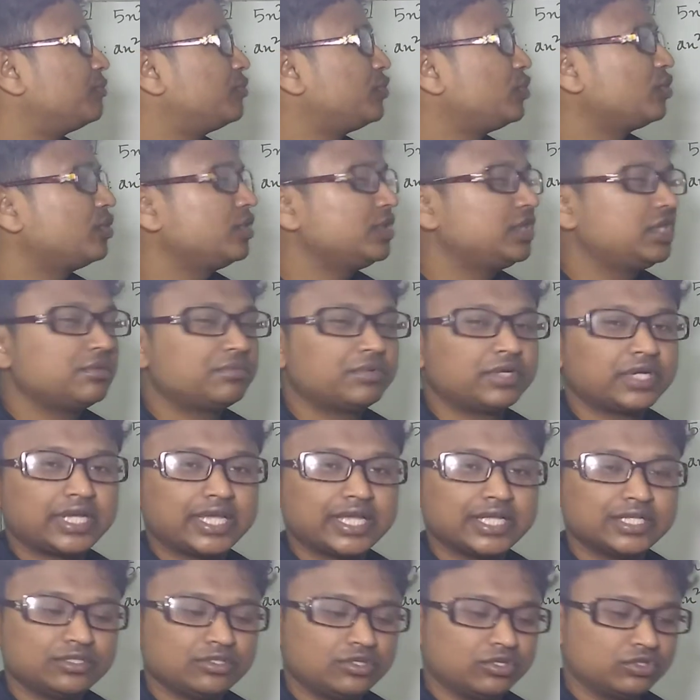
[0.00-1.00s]
প্রকৃতি এবং
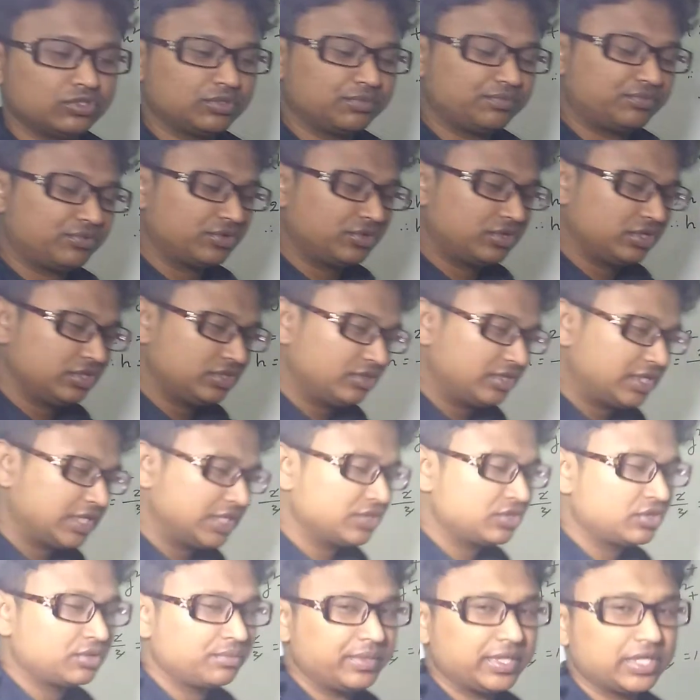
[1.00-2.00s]
কেন্দ্র তো প্রকৃত
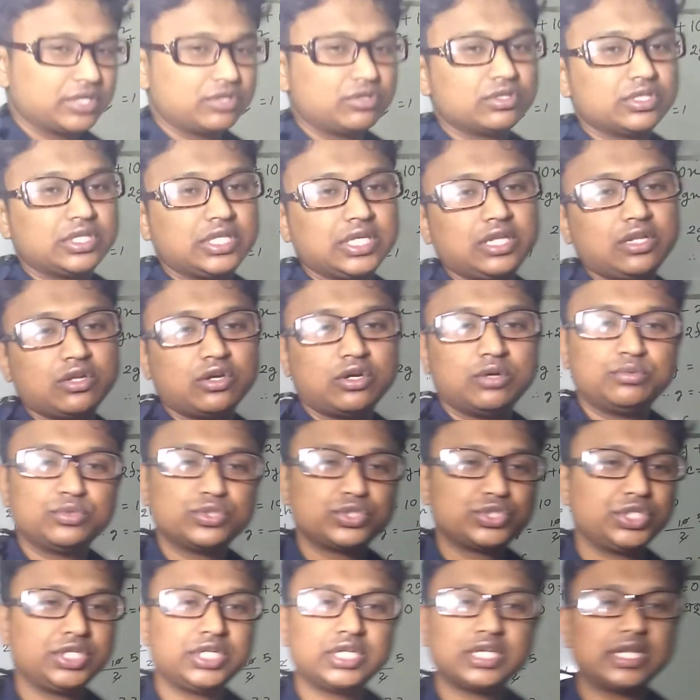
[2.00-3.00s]
কেন্দ্র বের করতে গেলে
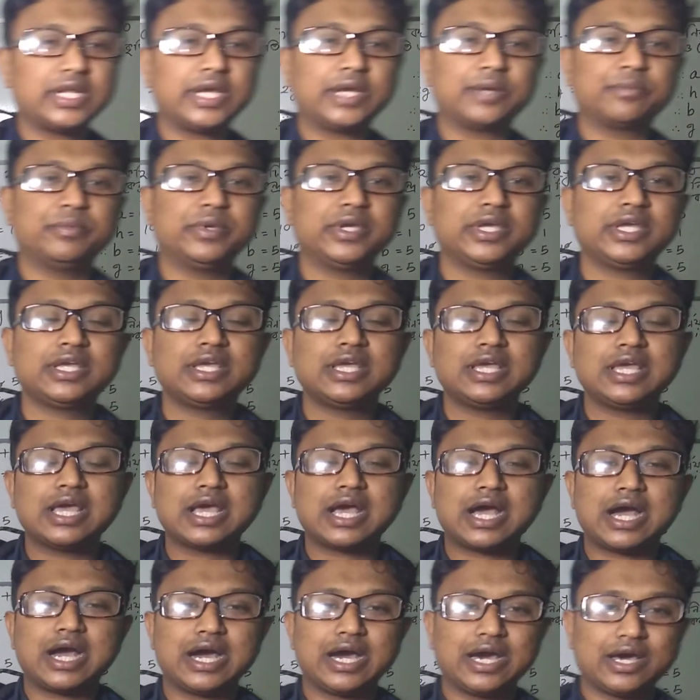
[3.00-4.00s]
অবশ্যই এটা লাগবে
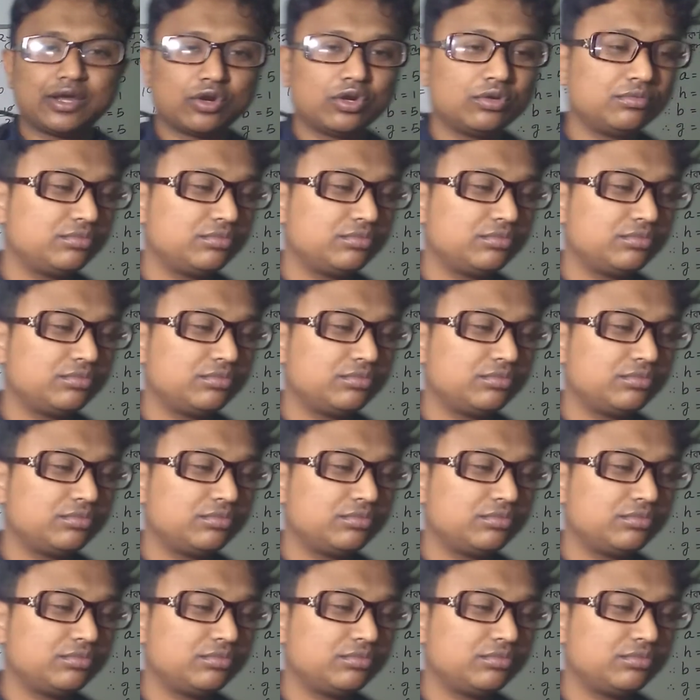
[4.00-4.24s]
আর